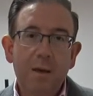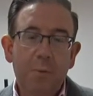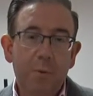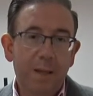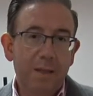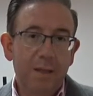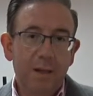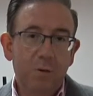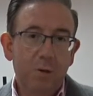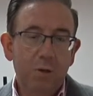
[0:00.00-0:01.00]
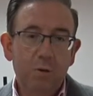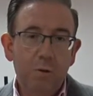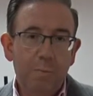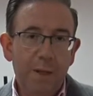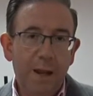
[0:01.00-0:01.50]
por mantener lo que son
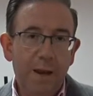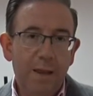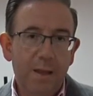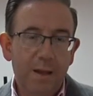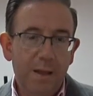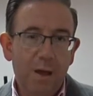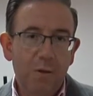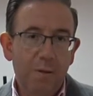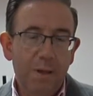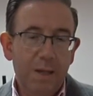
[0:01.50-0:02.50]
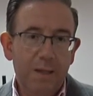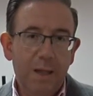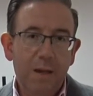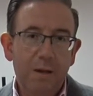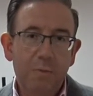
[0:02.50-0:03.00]
los pilares del estado del
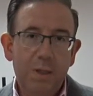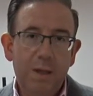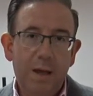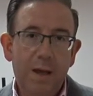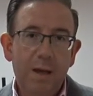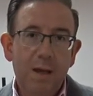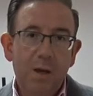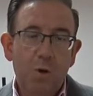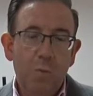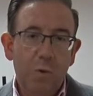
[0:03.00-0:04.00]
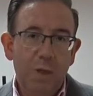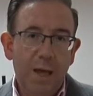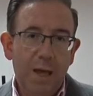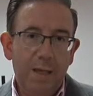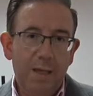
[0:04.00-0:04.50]
bienestar en nuestra
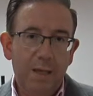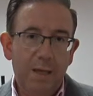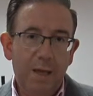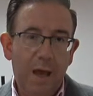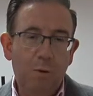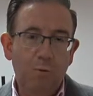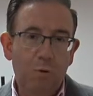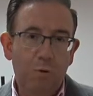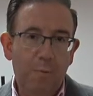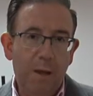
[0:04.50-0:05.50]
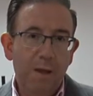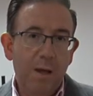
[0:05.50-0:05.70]
comunidad eh, autónoma.